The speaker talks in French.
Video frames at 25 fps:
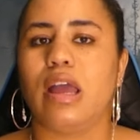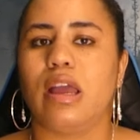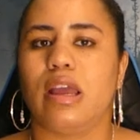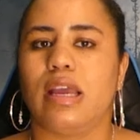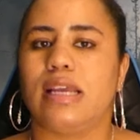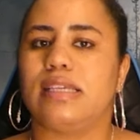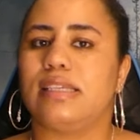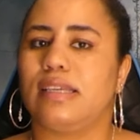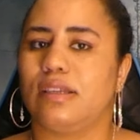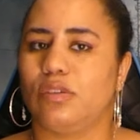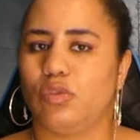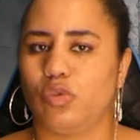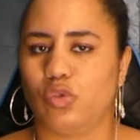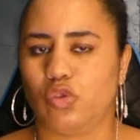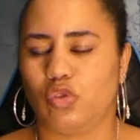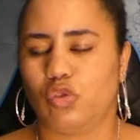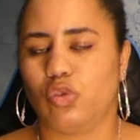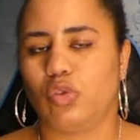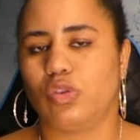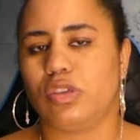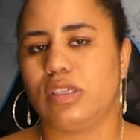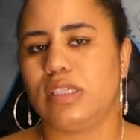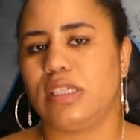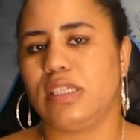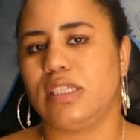et c'est
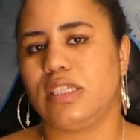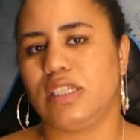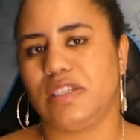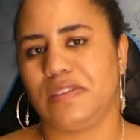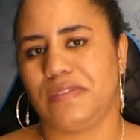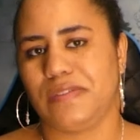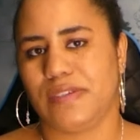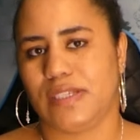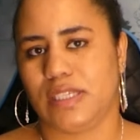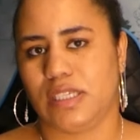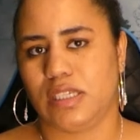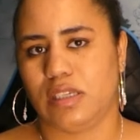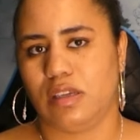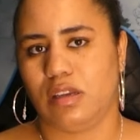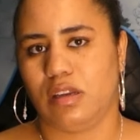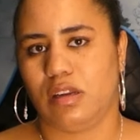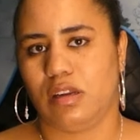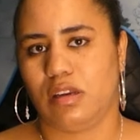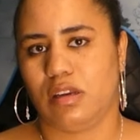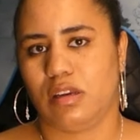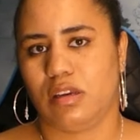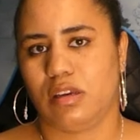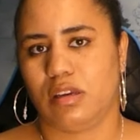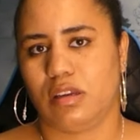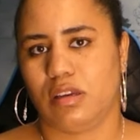toujours aussi difficile.
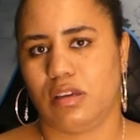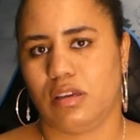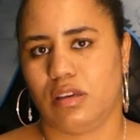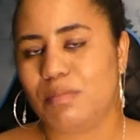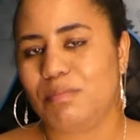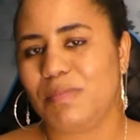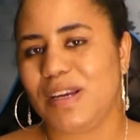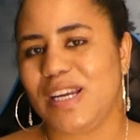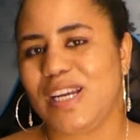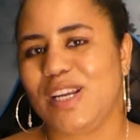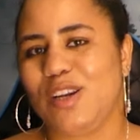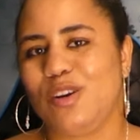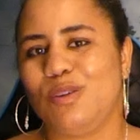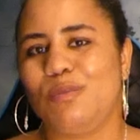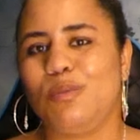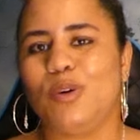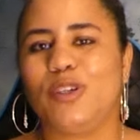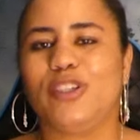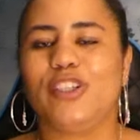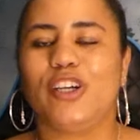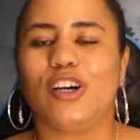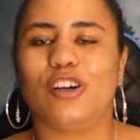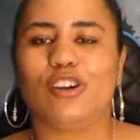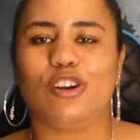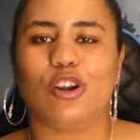Mais le
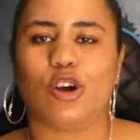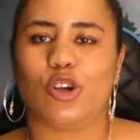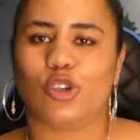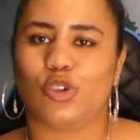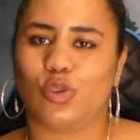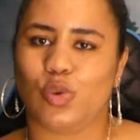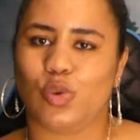bonheur leur